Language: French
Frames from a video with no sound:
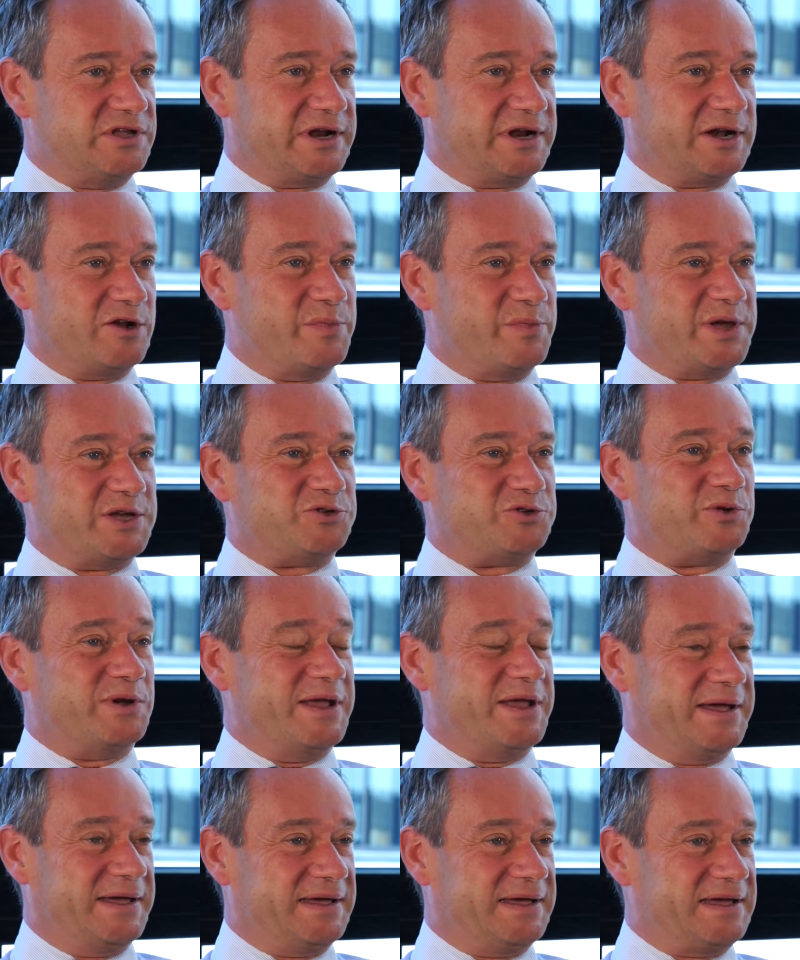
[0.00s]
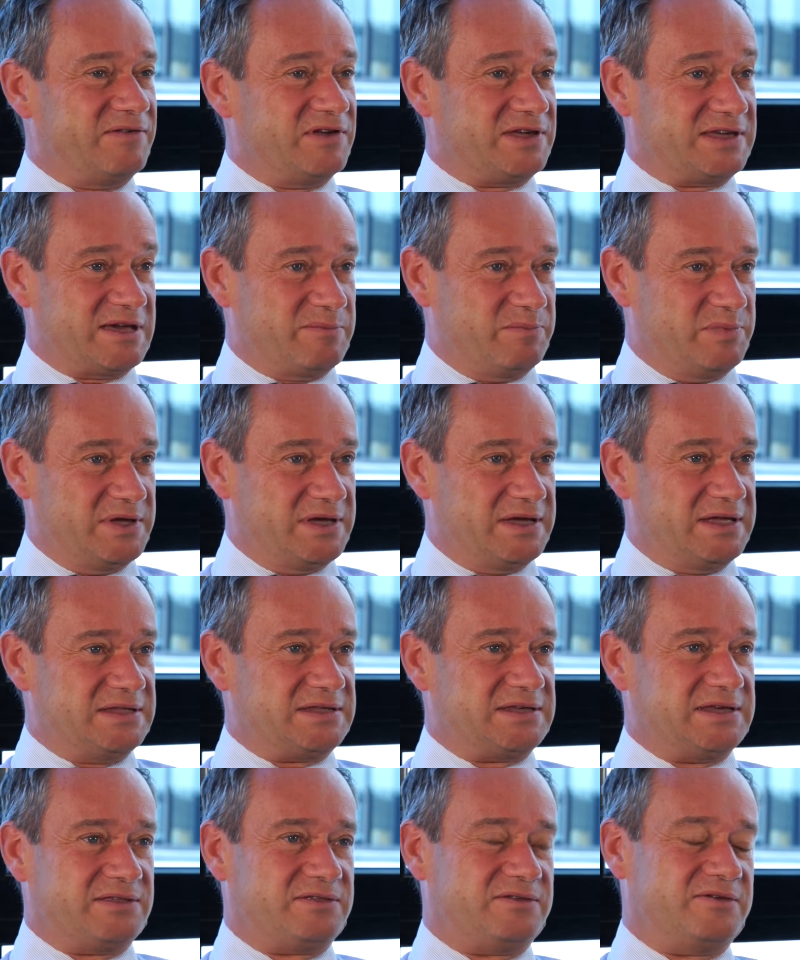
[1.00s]
dans l'agglomération de La Haye avec
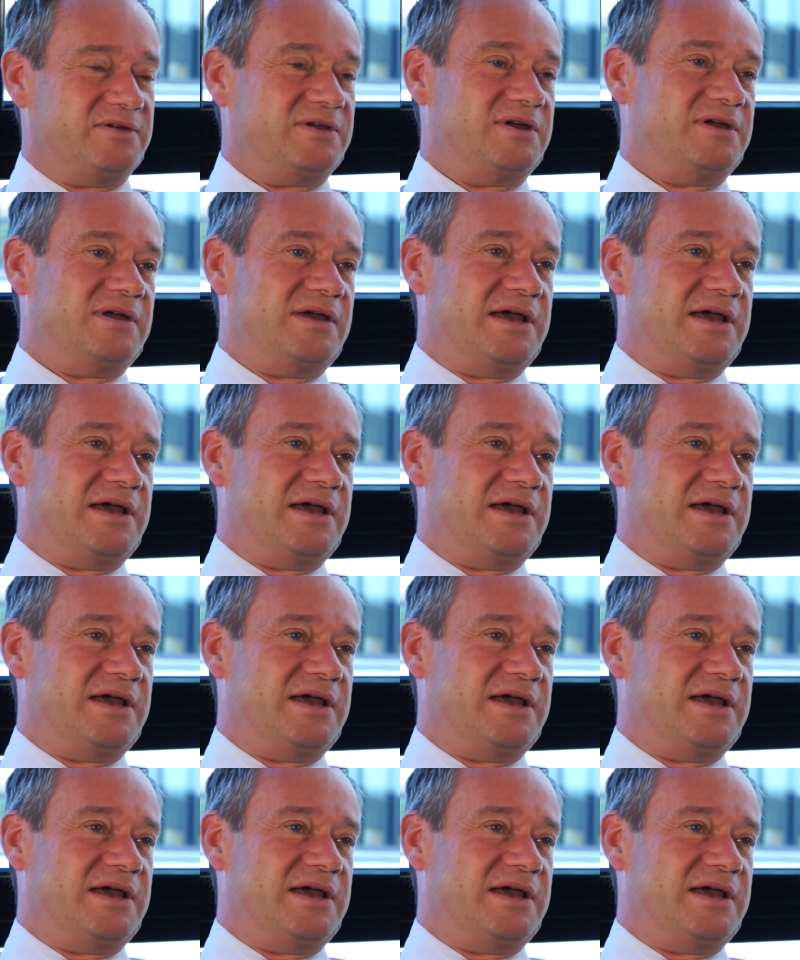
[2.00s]
KPN, qui est euh,